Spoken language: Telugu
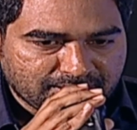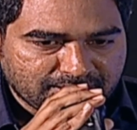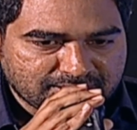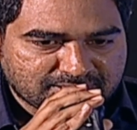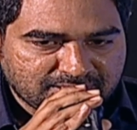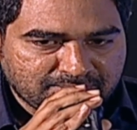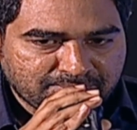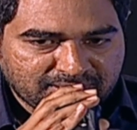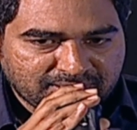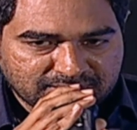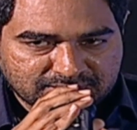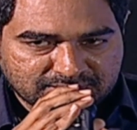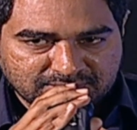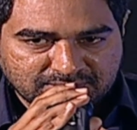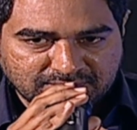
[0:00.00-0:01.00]
ఈ సినిమాని
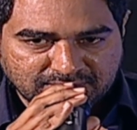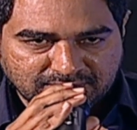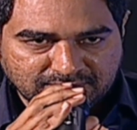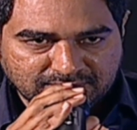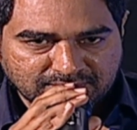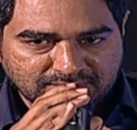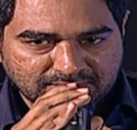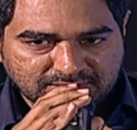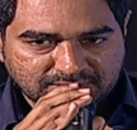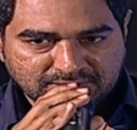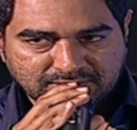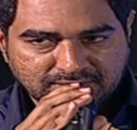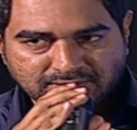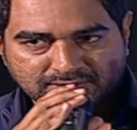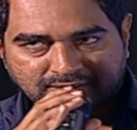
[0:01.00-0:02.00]
ఇంత ఇంత
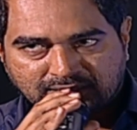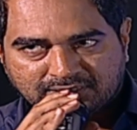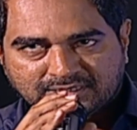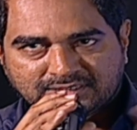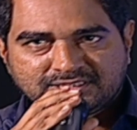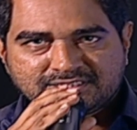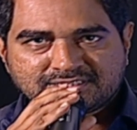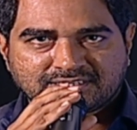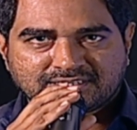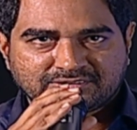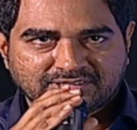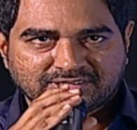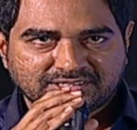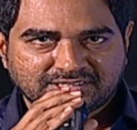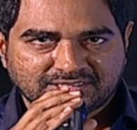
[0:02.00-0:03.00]
దాకా
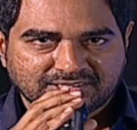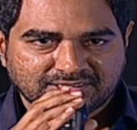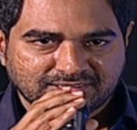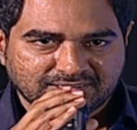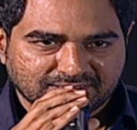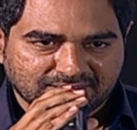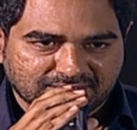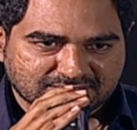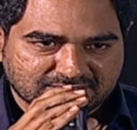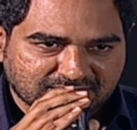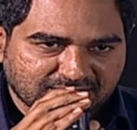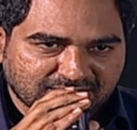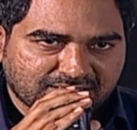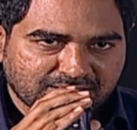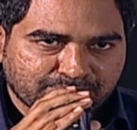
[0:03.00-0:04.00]
తీసుకురావడానికి ఆ
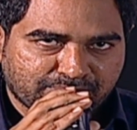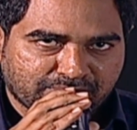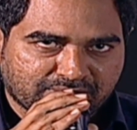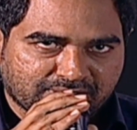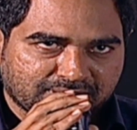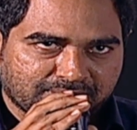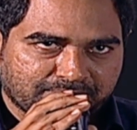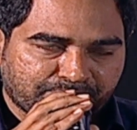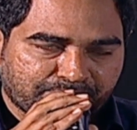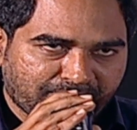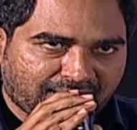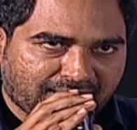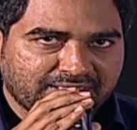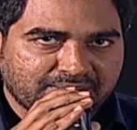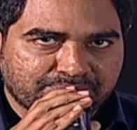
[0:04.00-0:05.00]
సంకల్ప ఒక
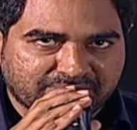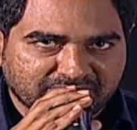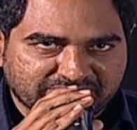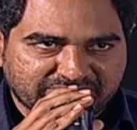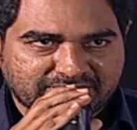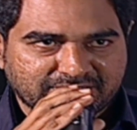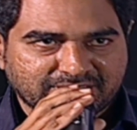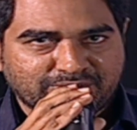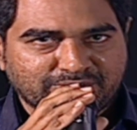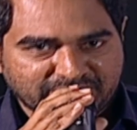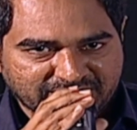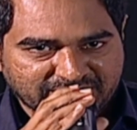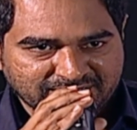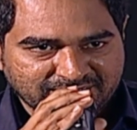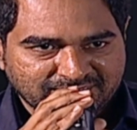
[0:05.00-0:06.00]
ప్లానింగ్ పర్ఫెక్ట్గా
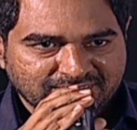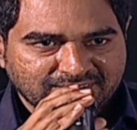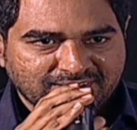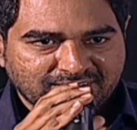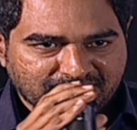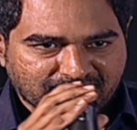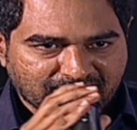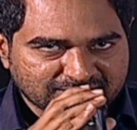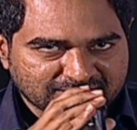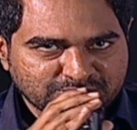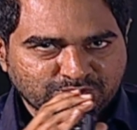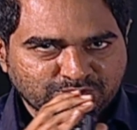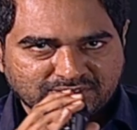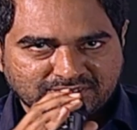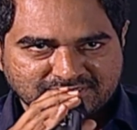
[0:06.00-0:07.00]
ఉంటే
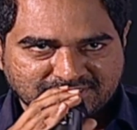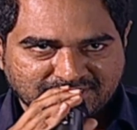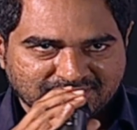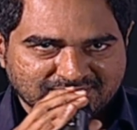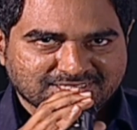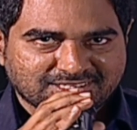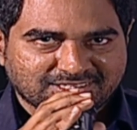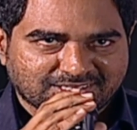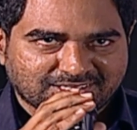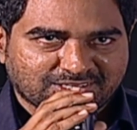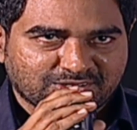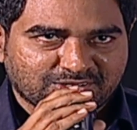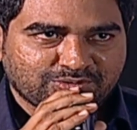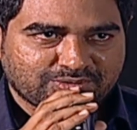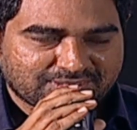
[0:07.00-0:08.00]
రాజీవ్ యొక్క సహాయ
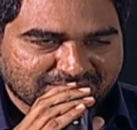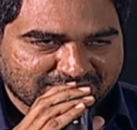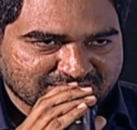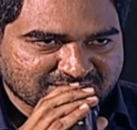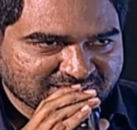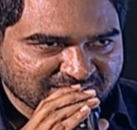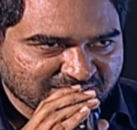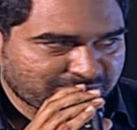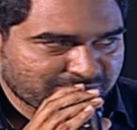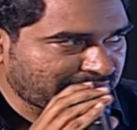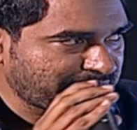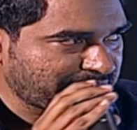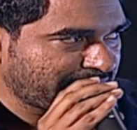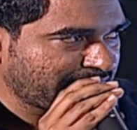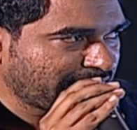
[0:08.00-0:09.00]
సహకారాలు అట్ ద సేమ్
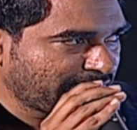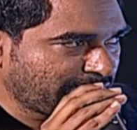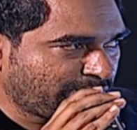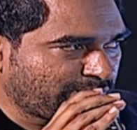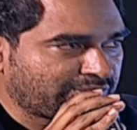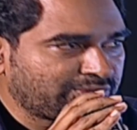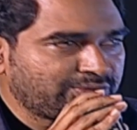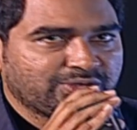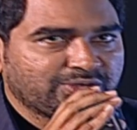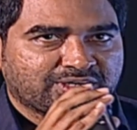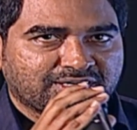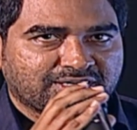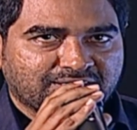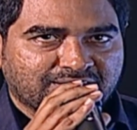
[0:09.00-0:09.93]
టైం వరుణ్ యొక్క